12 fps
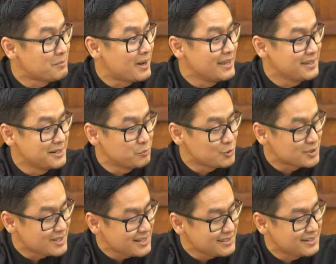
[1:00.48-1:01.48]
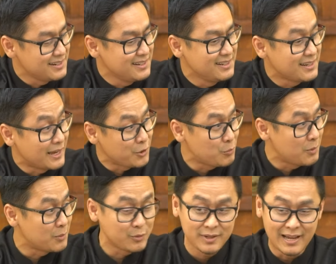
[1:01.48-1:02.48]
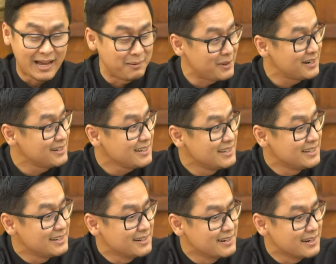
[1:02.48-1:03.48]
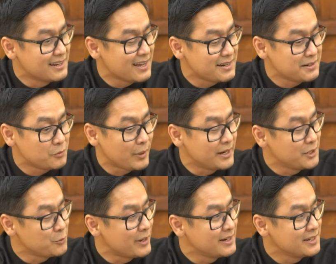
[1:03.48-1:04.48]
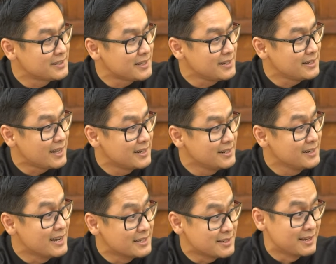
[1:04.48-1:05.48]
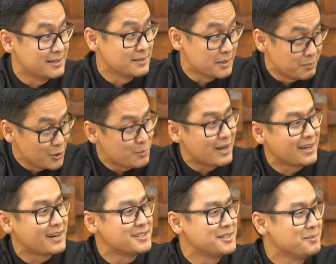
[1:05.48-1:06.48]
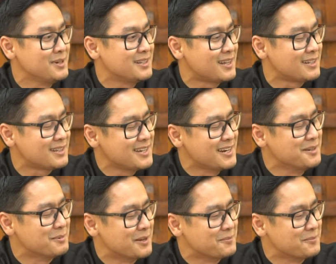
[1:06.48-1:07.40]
baik di pusat, di Kairo maupun di Aman ya dengan WNI-WNI kita yang ada di Gaza sebelum agresi militer terjadi.